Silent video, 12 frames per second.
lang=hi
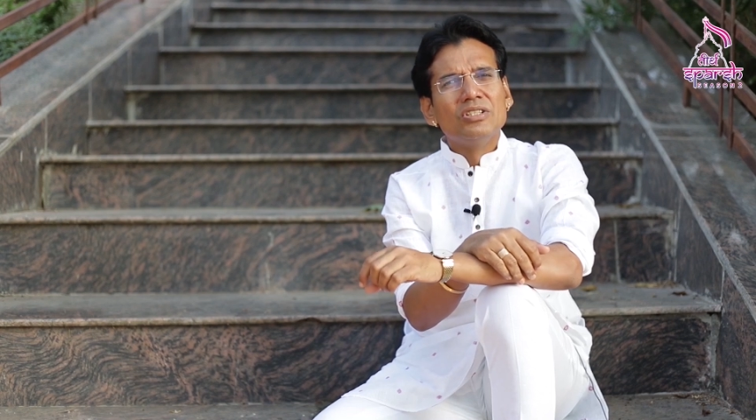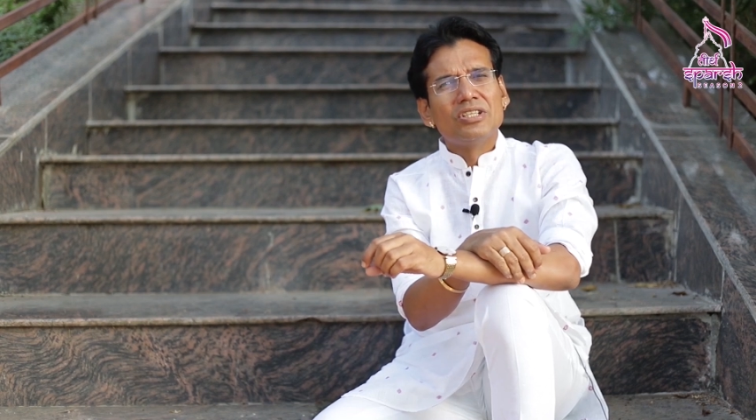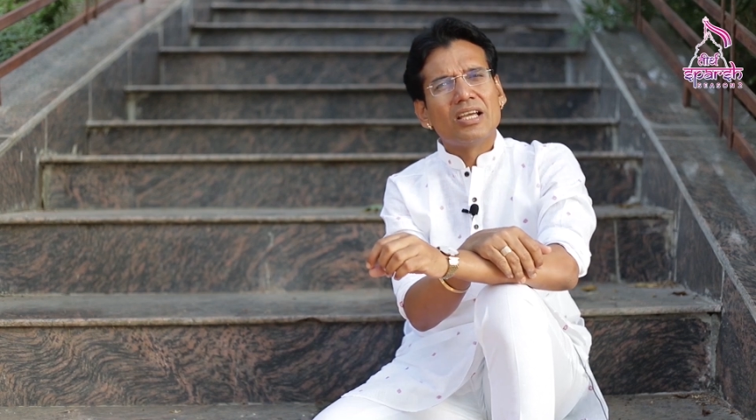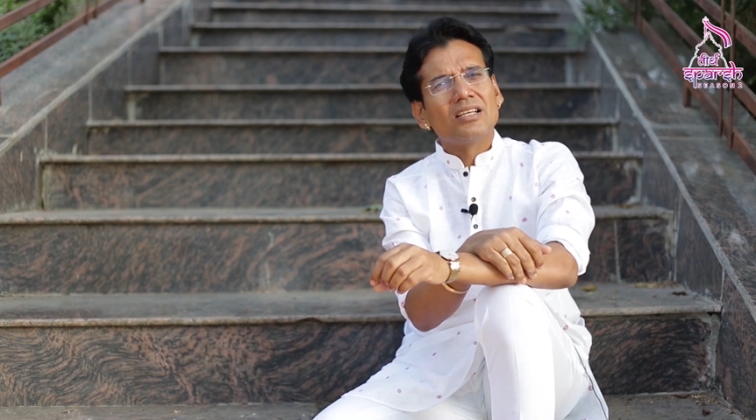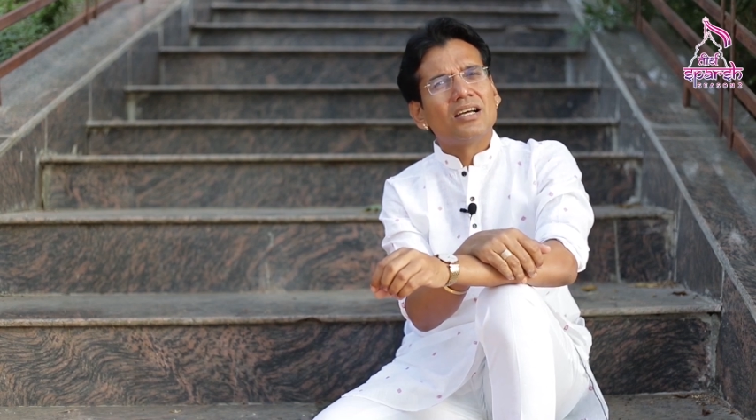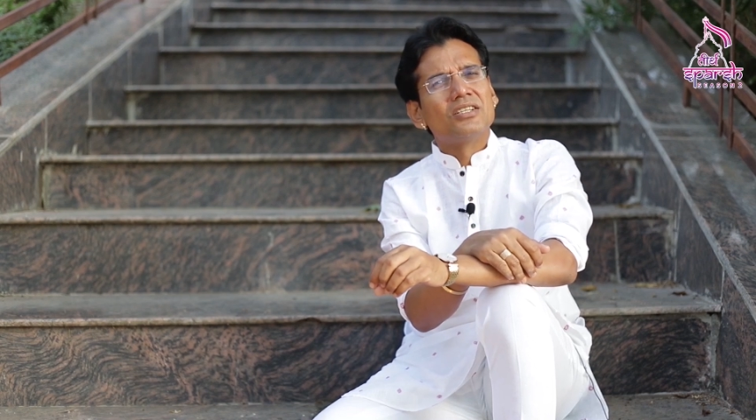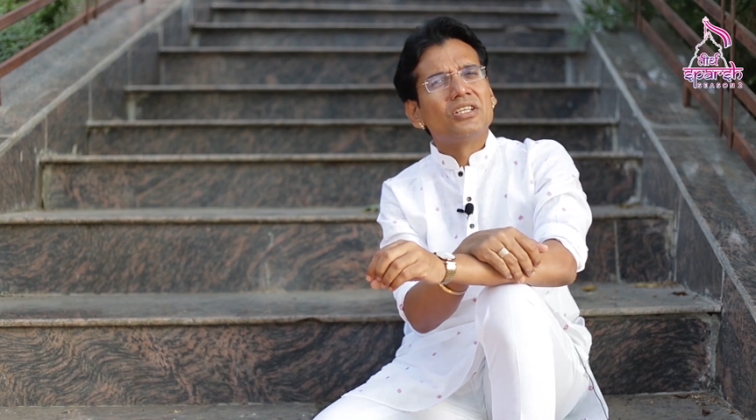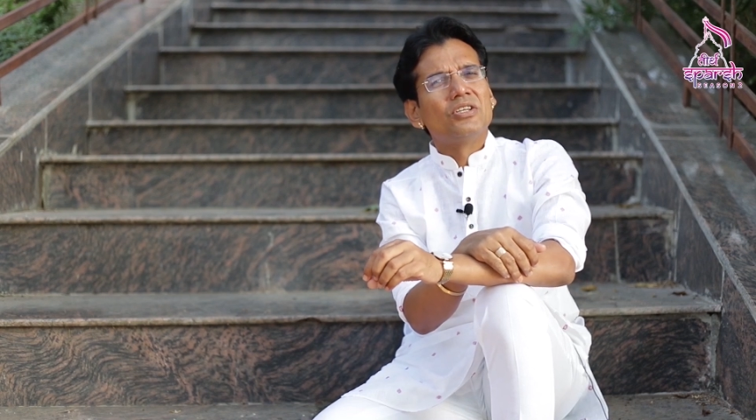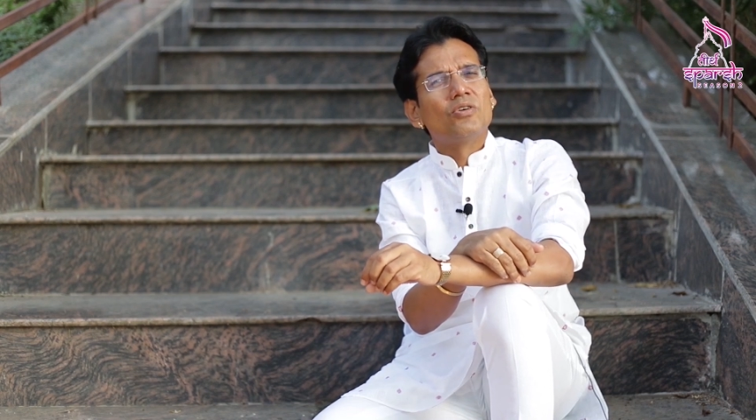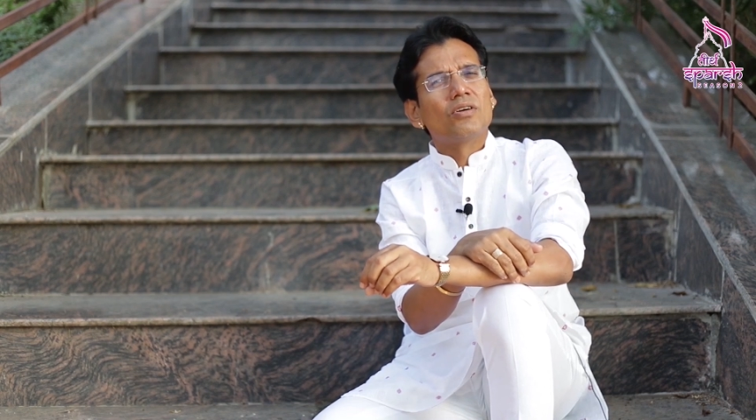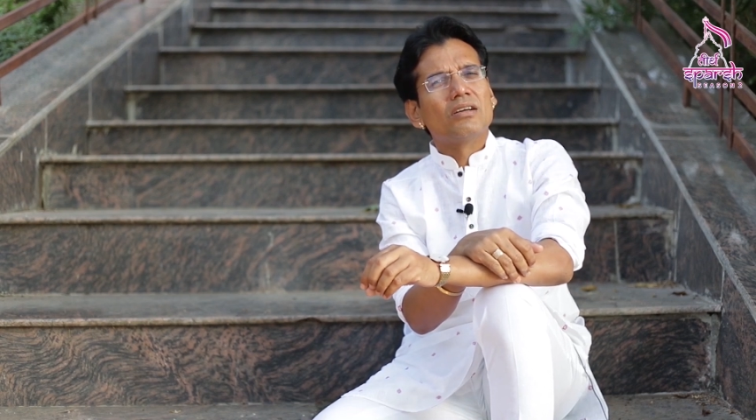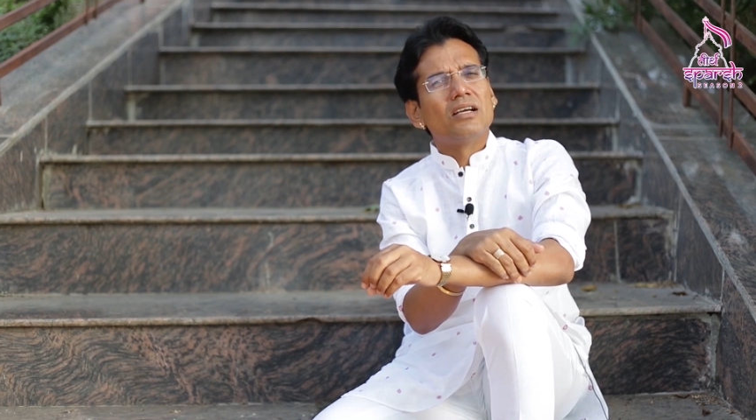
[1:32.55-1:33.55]
जैन
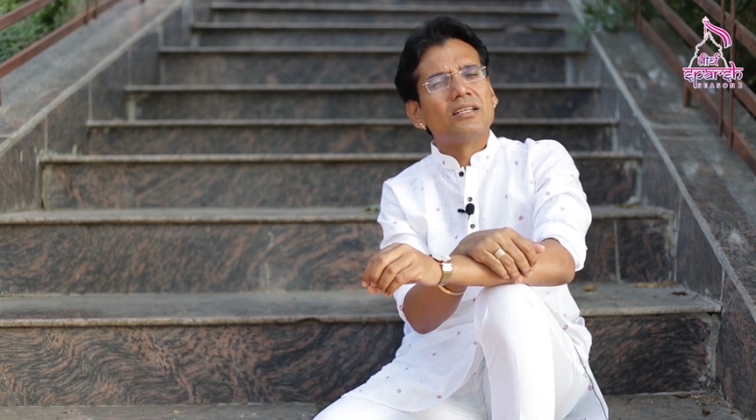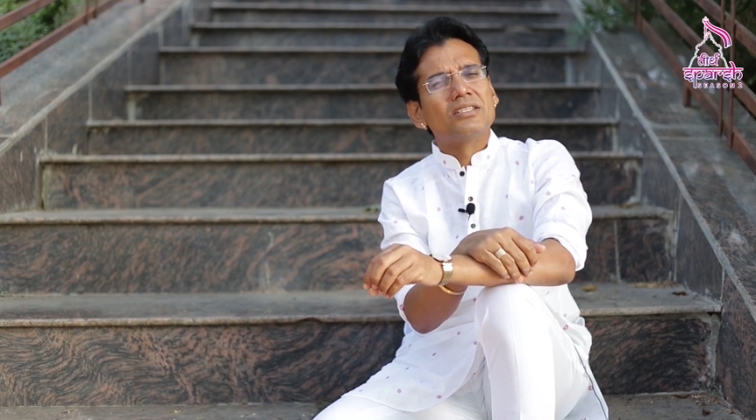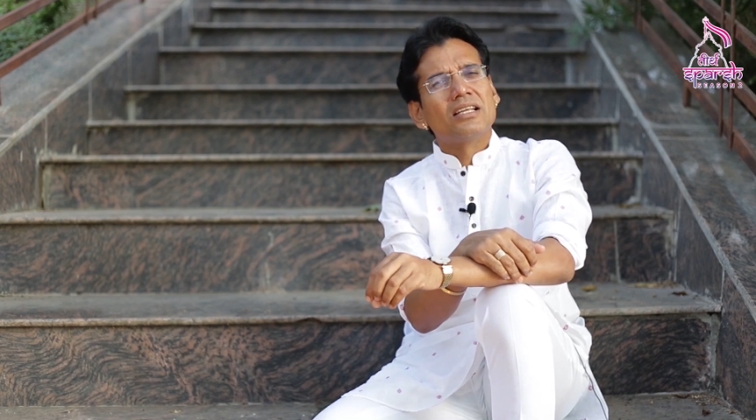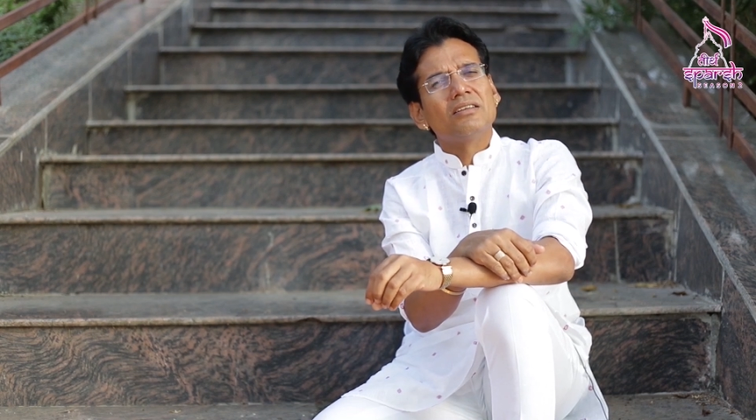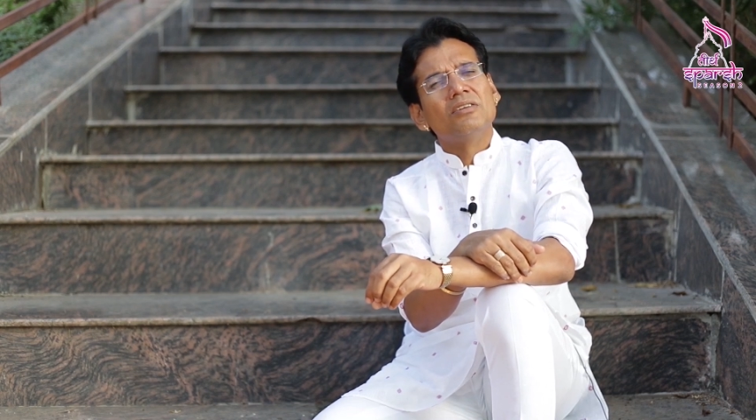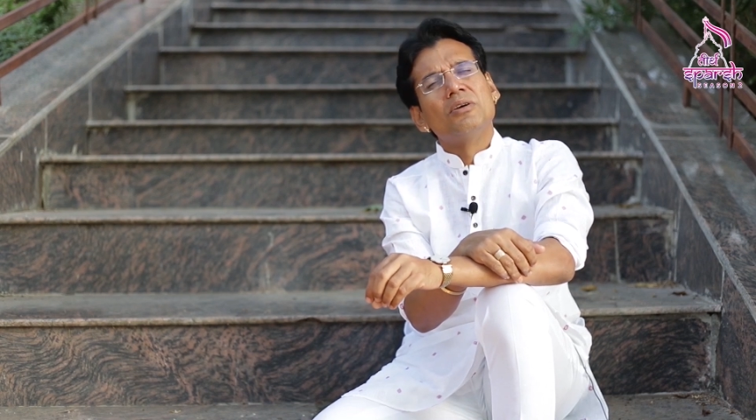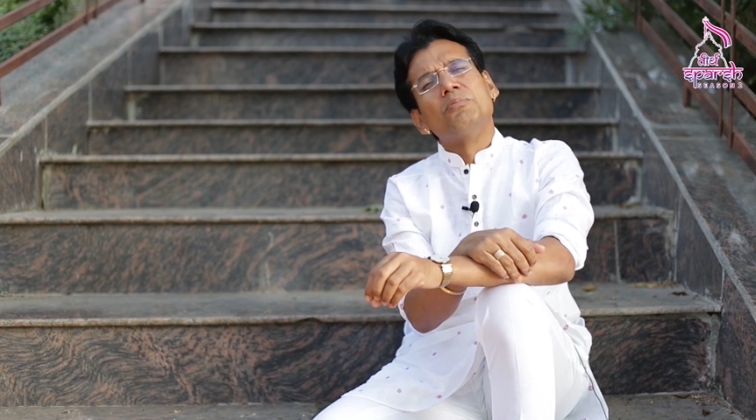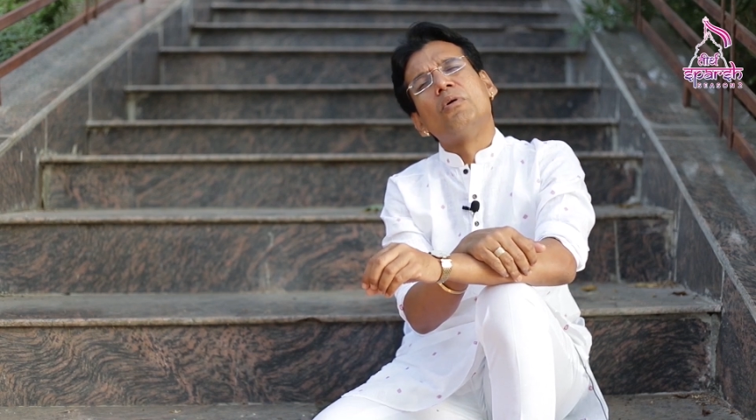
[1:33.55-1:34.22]
अजीनो अजैन